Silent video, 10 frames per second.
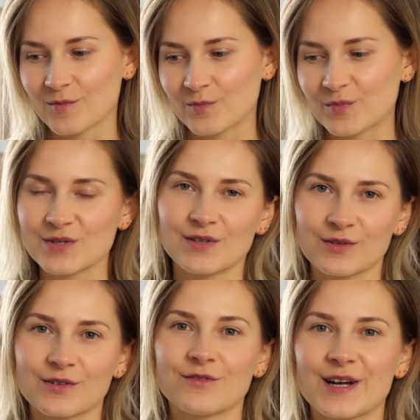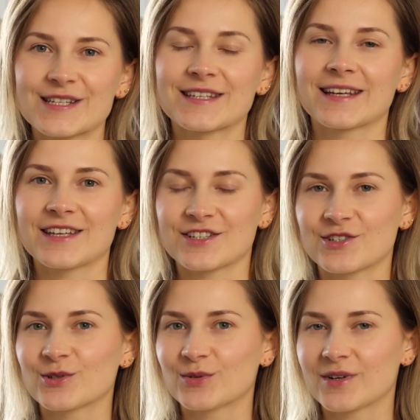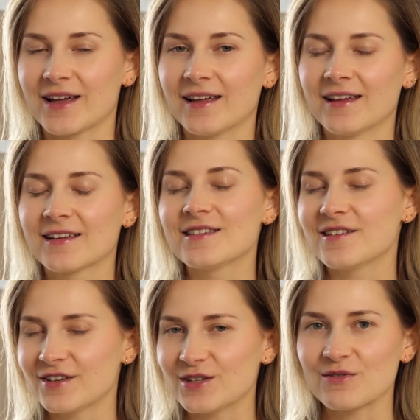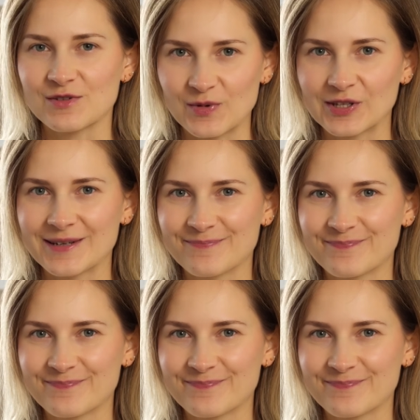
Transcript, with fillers: bo są to właśnie takie rzeczy, które nie wyjdą z mody.